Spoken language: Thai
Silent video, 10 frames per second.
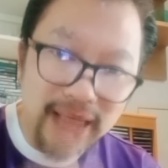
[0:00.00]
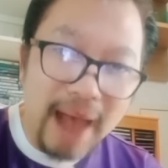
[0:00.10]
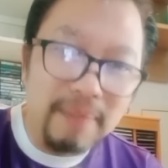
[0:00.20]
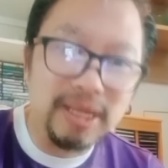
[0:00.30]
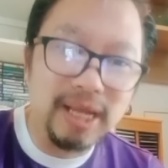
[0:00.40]
จ้า
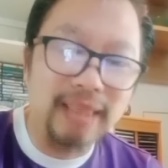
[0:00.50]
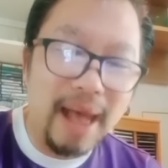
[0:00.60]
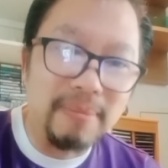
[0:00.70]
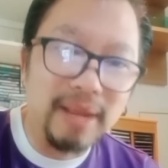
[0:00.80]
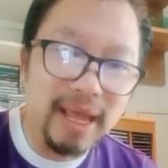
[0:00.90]
งมาจาก
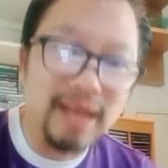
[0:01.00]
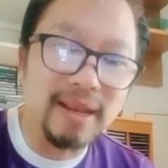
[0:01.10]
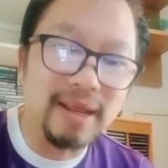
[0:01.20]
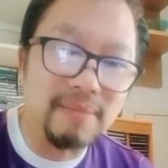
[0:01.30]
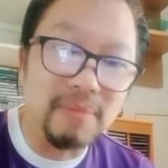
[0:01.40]
ต่างประเทศ
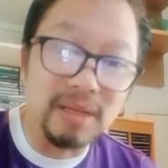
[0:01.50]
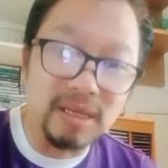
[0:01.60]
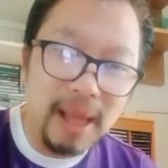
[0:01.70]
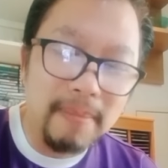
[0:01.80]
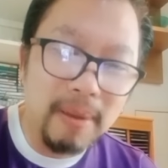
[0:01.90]
เนี่ยมันจึ
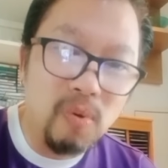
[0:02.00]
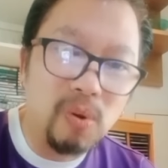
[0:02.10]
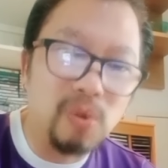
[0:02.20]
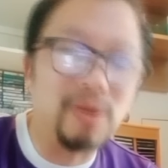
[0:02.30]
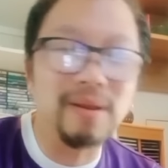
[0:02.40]
งทำให้พวก
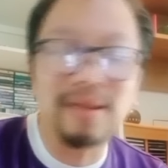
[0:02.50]
คุณ